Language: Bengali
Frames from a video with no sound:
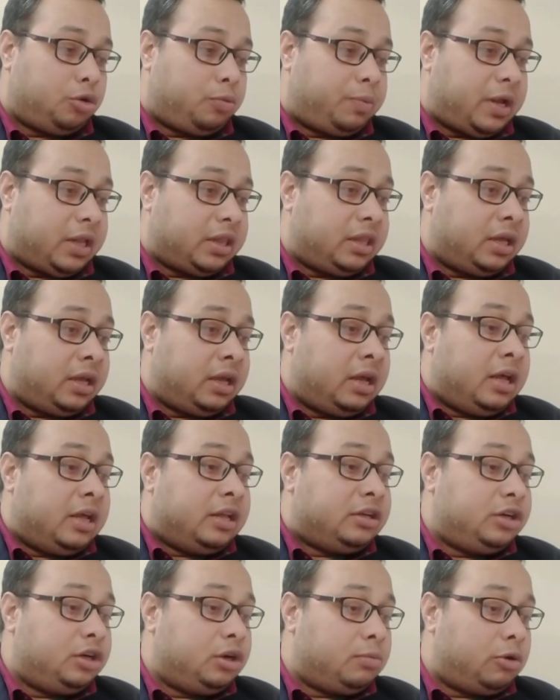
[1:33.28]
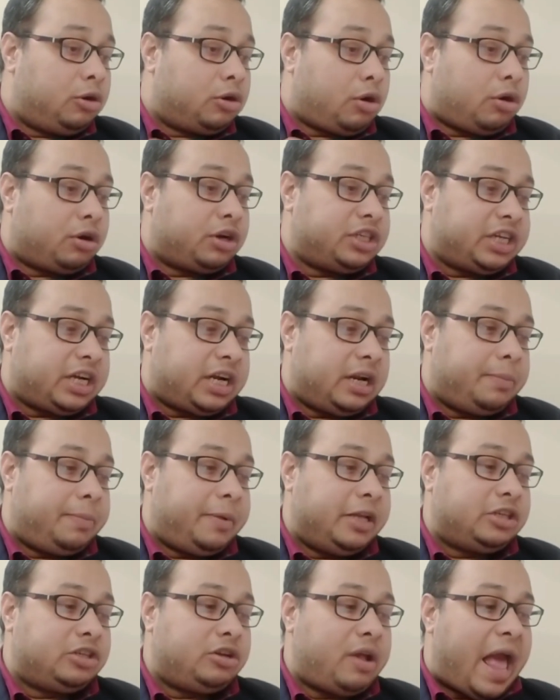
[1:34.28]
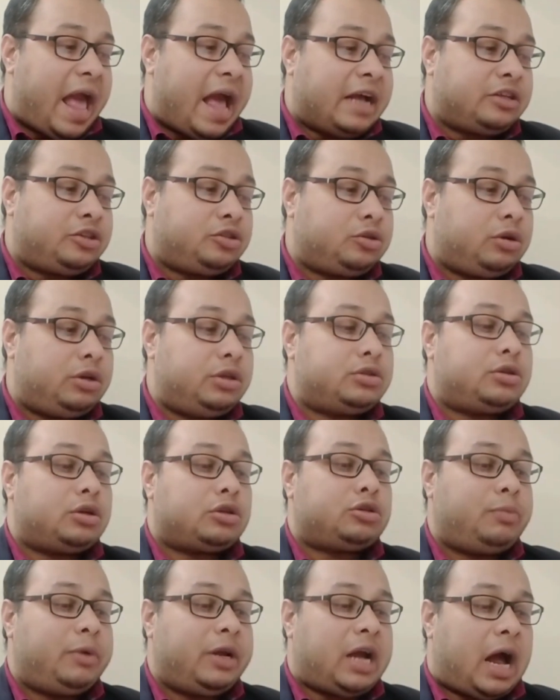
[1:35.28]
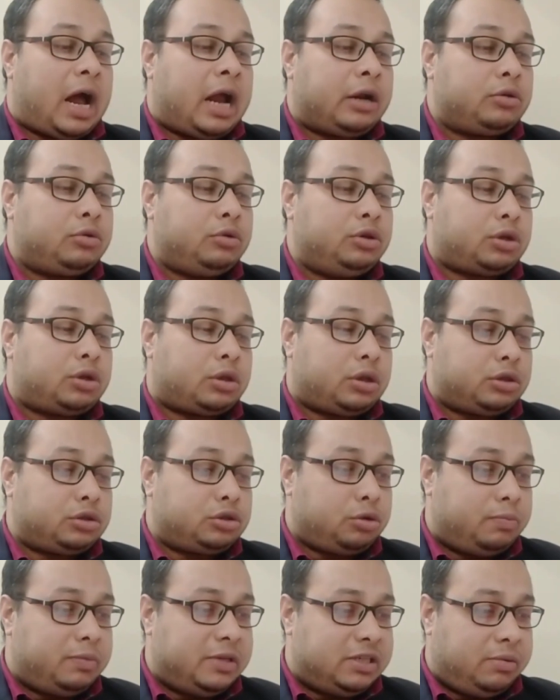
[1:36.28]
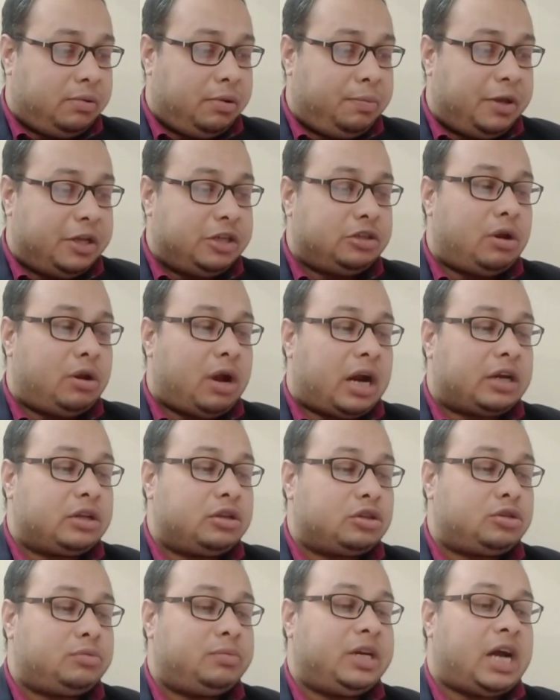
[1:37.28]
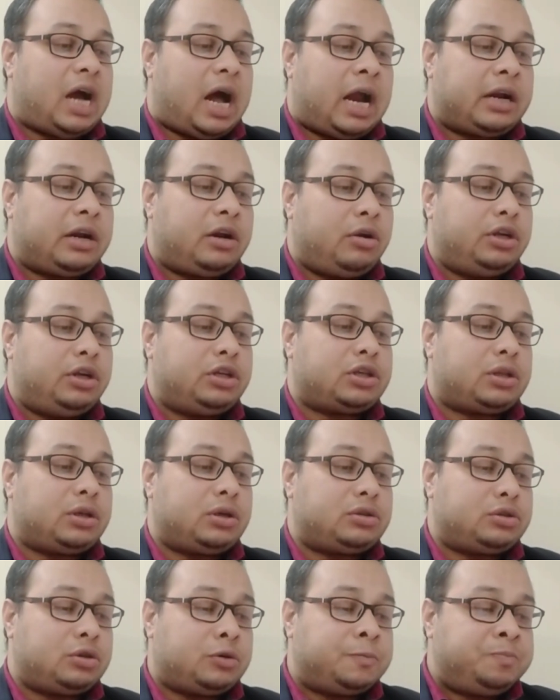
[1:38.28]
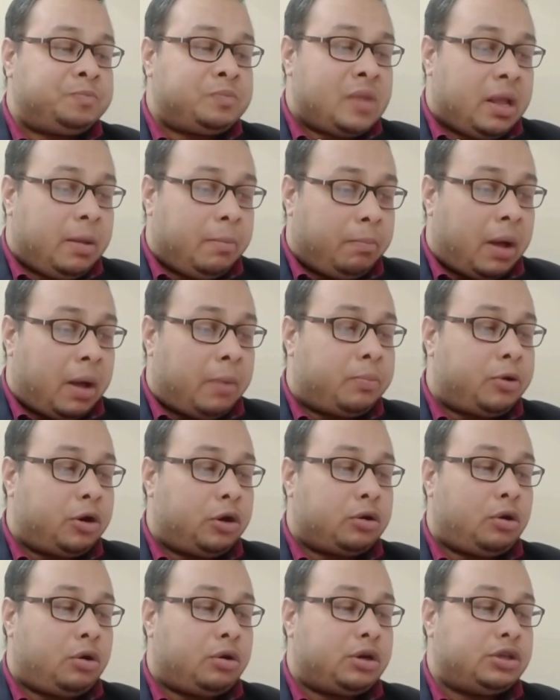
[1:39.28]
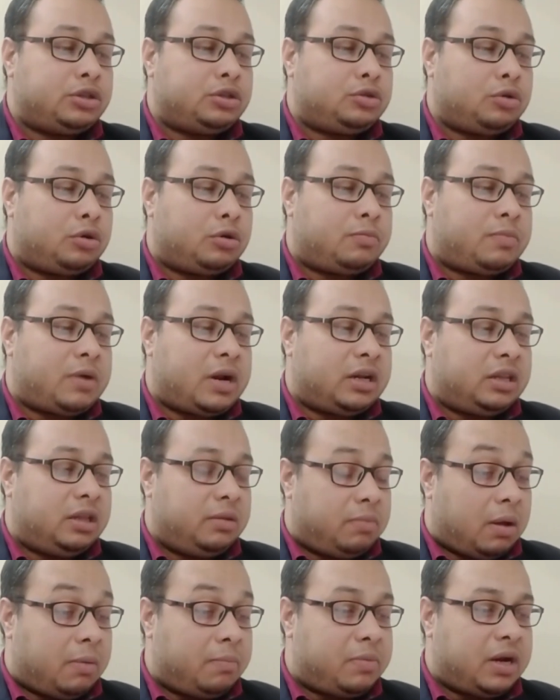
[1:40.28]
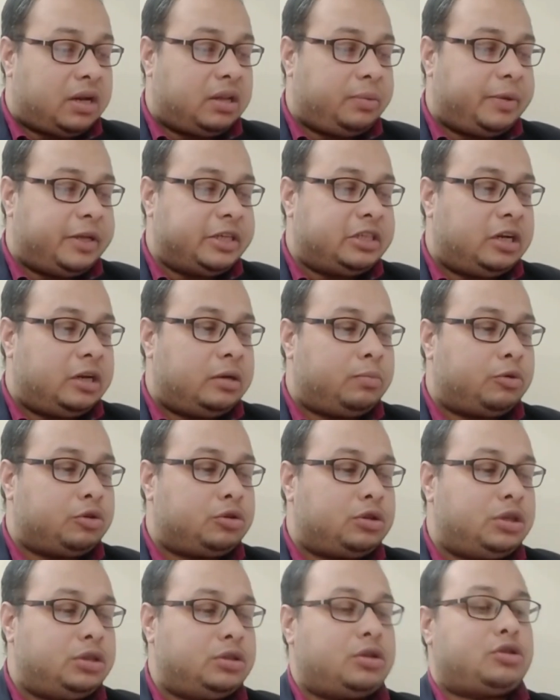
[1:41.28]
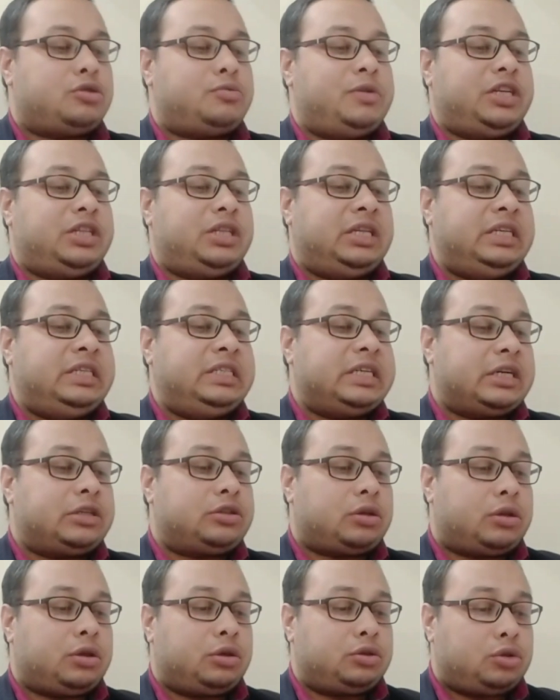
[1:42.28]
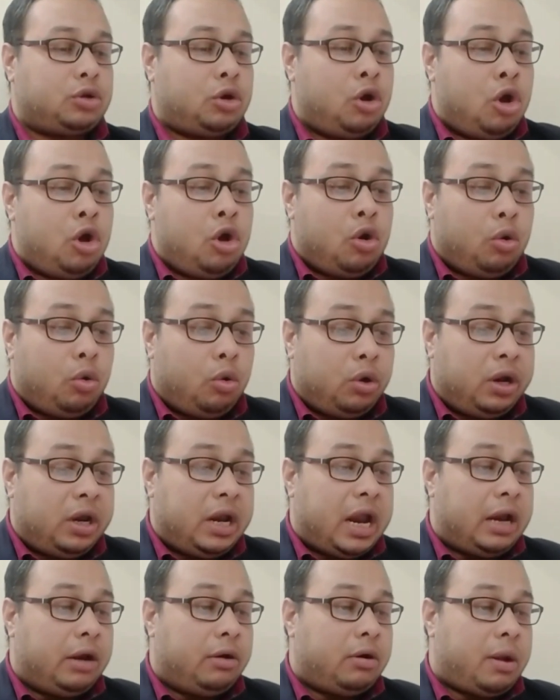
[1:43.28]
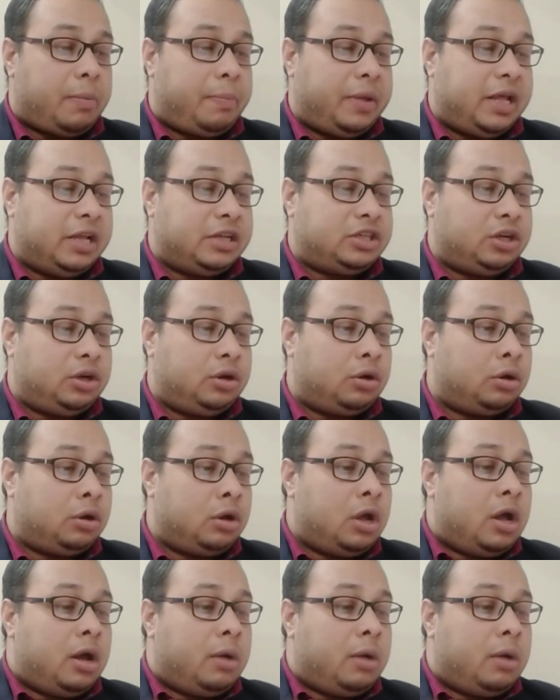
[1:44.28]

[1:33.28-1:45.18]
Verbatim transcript: চোপড়াতে তৃণমূল কংগ্রেস এখানে পেয়েছিল একচল্লিশ দশমিক আট দুই শতাংশ বিজেপি পেয়েছিল আট দশমিক আট নয় শতাংশ বামফ্রন্ট কংগ্রেস জোট প্রার্থী বাম প্রার্থী পেয়েছিলেন বত্রিশ দশমিক তিন চার শতাংশ অন্যান্যরা পেয়েছিল